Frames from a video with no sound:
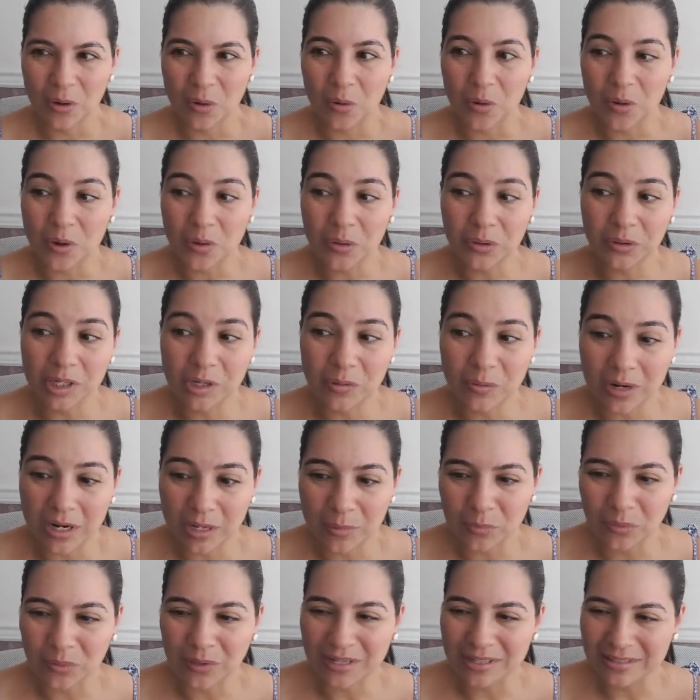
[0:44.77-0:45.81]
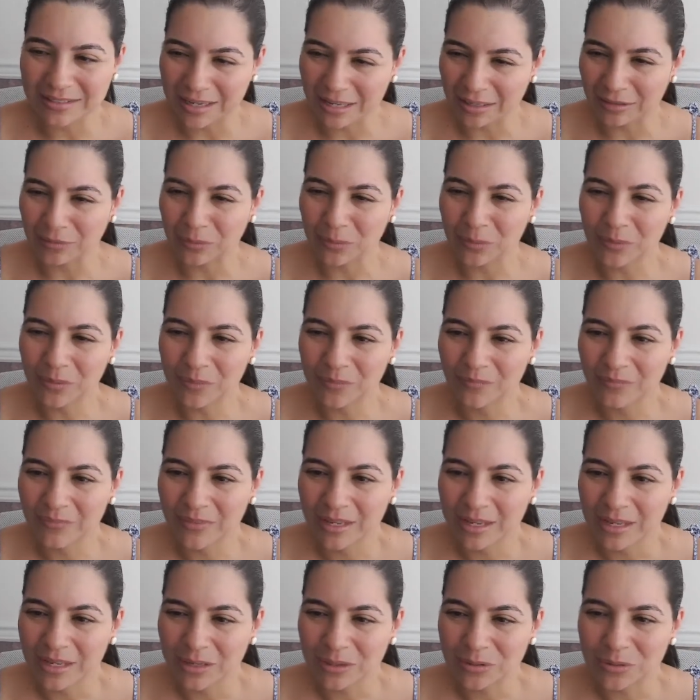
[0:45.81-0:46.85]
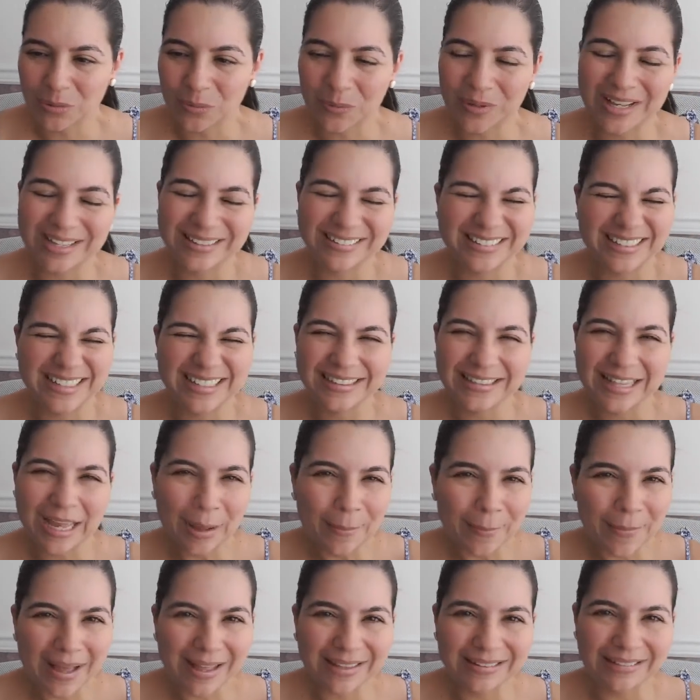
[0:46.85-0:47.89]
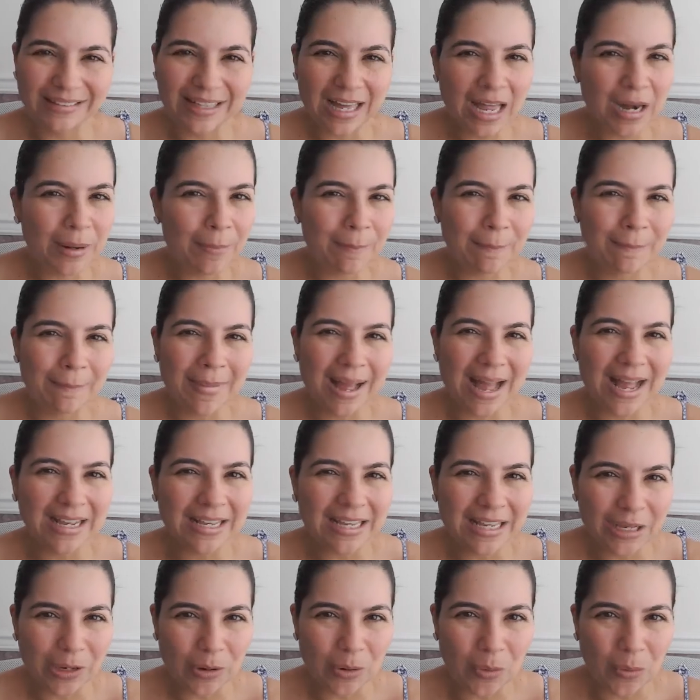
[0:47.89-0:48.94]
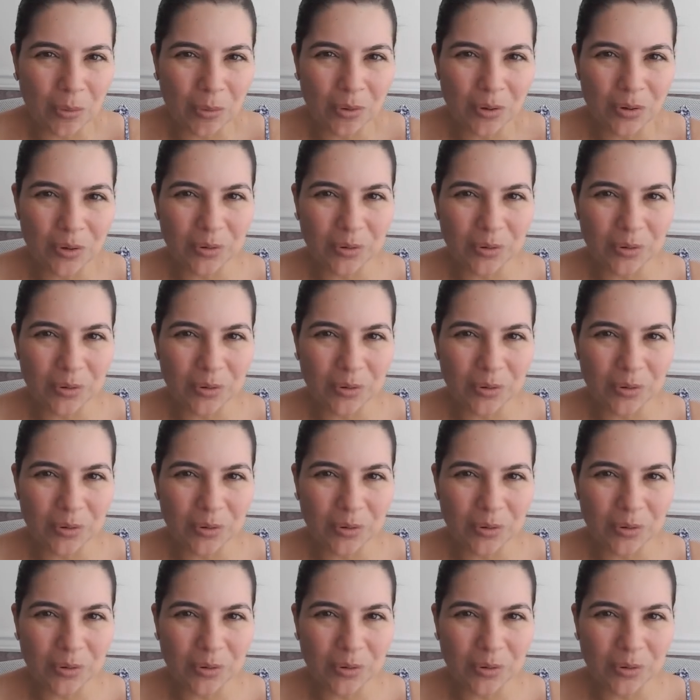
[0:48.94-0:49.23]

Hoy continuaremos leyendo sobre este tema tan mágico,